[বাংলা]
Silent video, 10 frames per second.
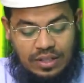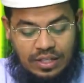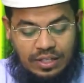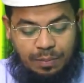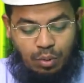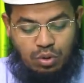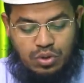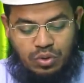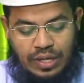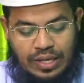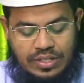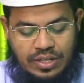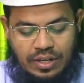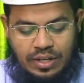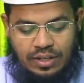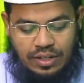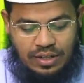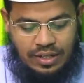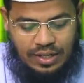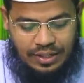তিনি প্রশ্ন লিখেছিলেন
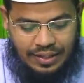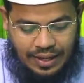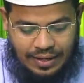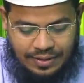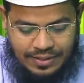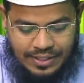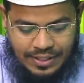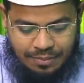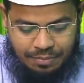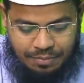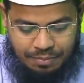ক্যালেন্ডারে